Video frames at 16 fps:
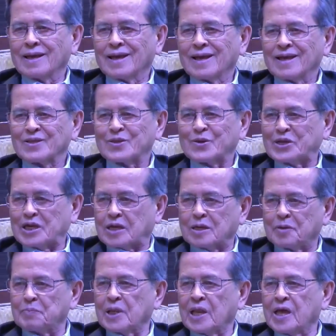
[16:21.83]
ตรงนี้คือป
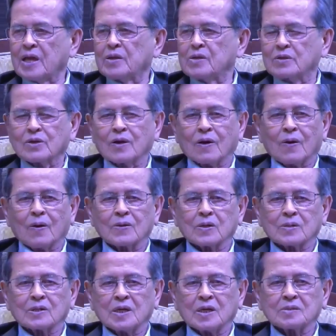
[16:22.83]
ระเด็นของ
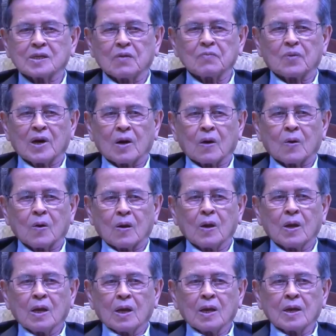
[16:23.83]
ท่านอาจารย์วรากร
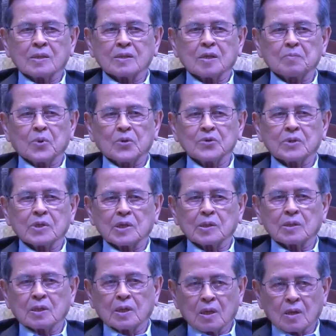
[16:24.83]
และท่านพูดถึง
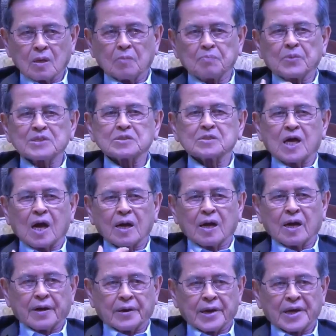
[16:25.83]
ก็ไปสร้างคา
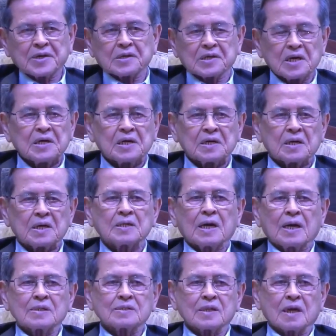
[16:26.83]
แรคเตอร์
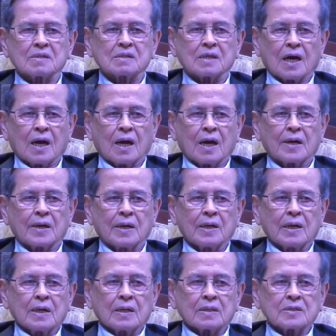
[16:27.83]
ต่า
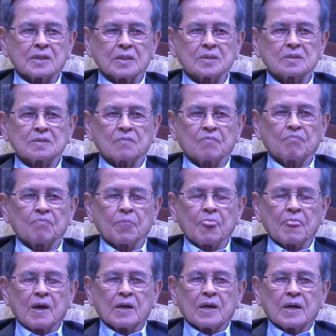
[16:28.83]
งๆซึ่ง
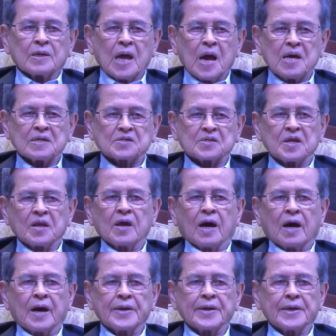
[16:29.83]
น่าเสียดาย
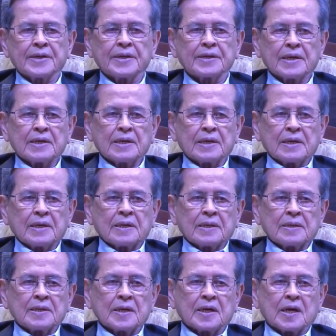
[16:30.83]

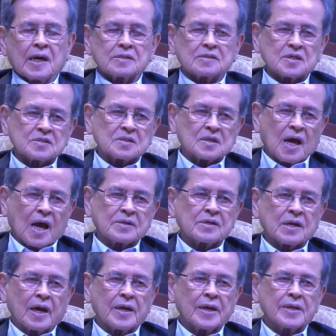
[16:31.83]
ที่การศึกษาไท
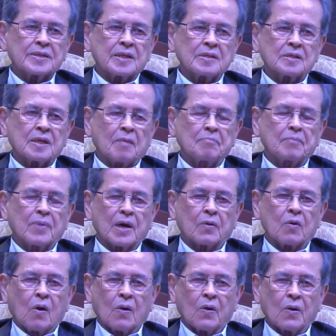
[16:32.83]
ยที่ทำมาร้
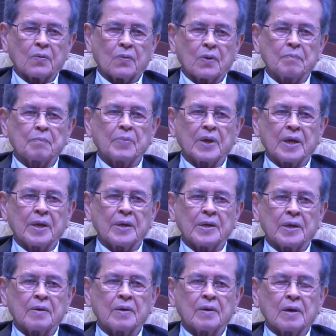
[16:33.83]
อยกว่าปีเนี่ย
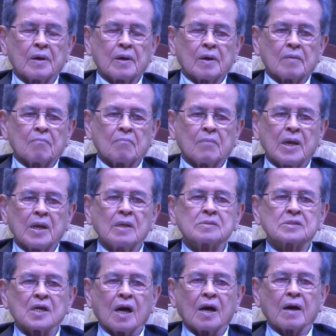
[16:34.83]
ไม่ได้ส
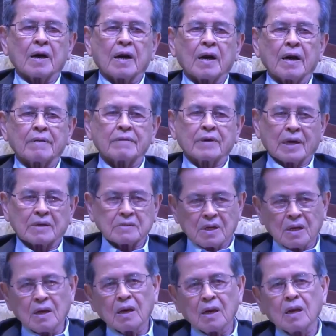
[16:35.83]
ร้างคาแรคเตอ
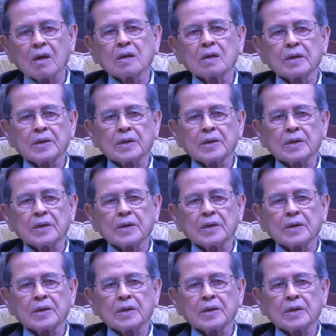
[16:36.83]
ร์เลย